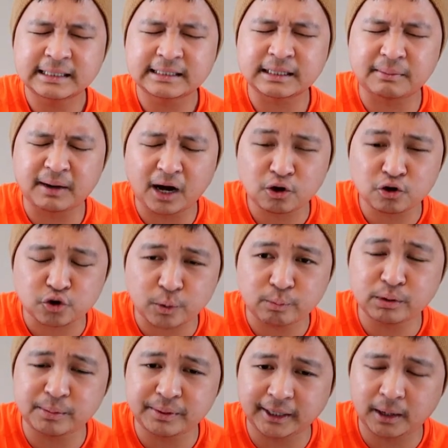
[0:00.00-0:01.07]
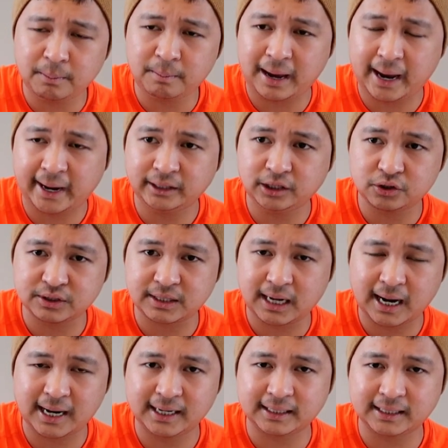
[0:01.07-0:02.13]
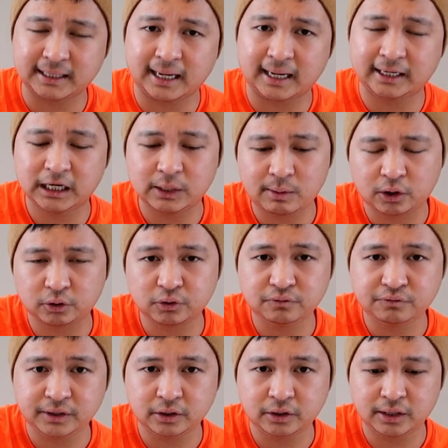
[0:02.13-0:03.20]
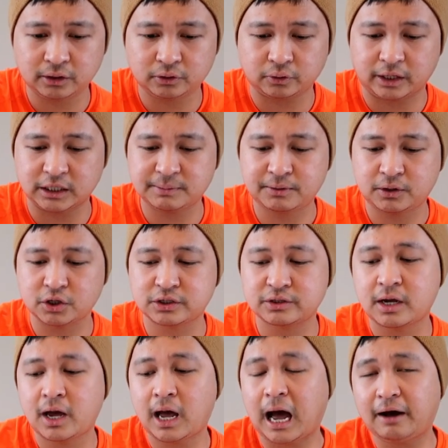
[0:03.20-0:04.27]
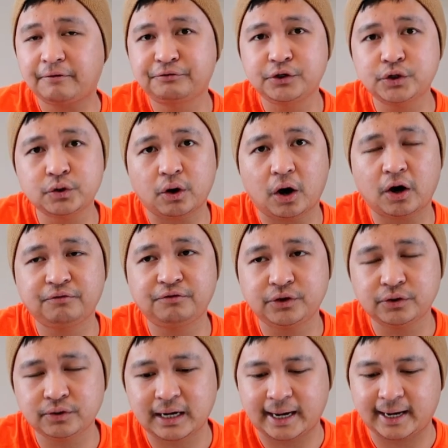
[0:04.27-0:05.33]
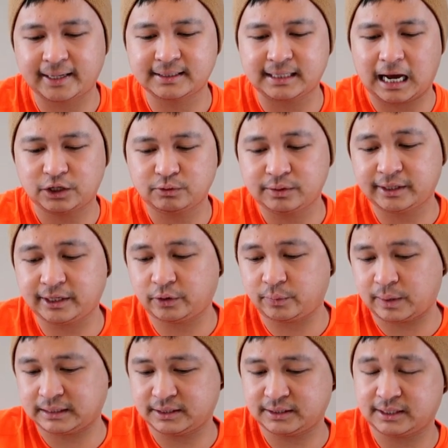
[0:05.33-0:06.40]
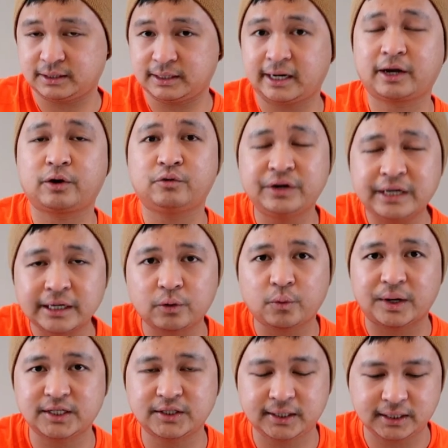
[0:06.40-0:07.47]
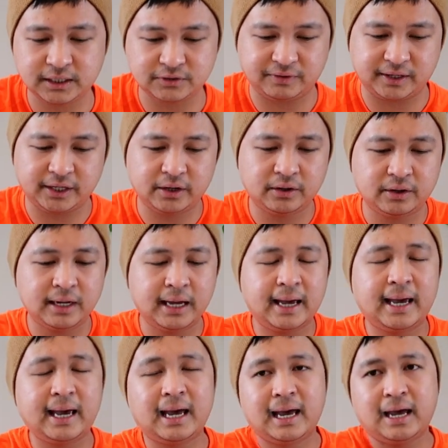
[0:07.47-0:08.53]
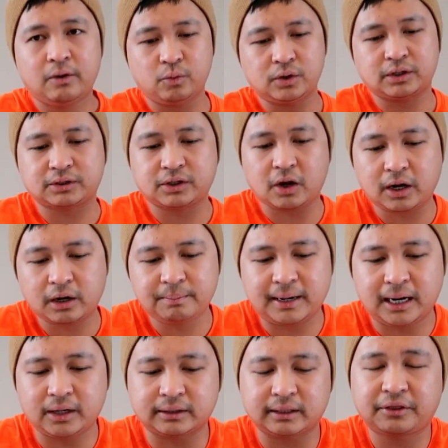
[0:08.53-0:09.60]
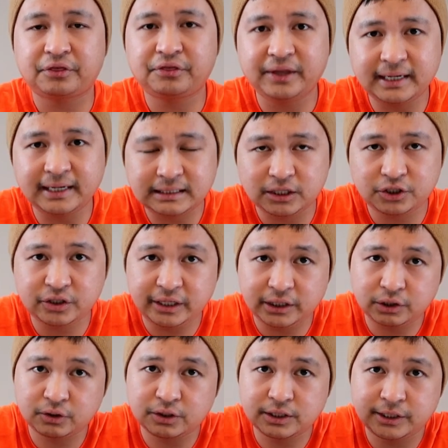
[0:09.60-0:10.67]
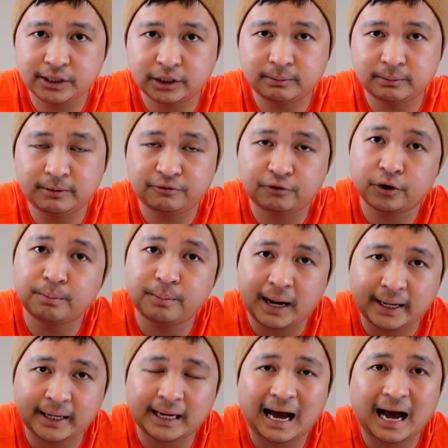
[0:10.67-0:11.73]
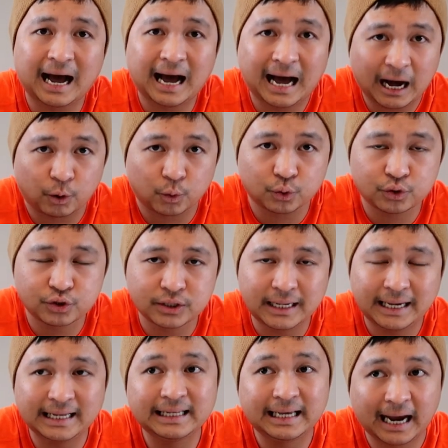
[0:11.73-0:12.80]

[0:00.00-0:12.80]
Sa mga gustong bumili ng bahay dito sa Canada, ginawa ko yung video na to. It's because a few of you guys actually requested, requested this video. We'll talk about things that you need to consider before buying a house in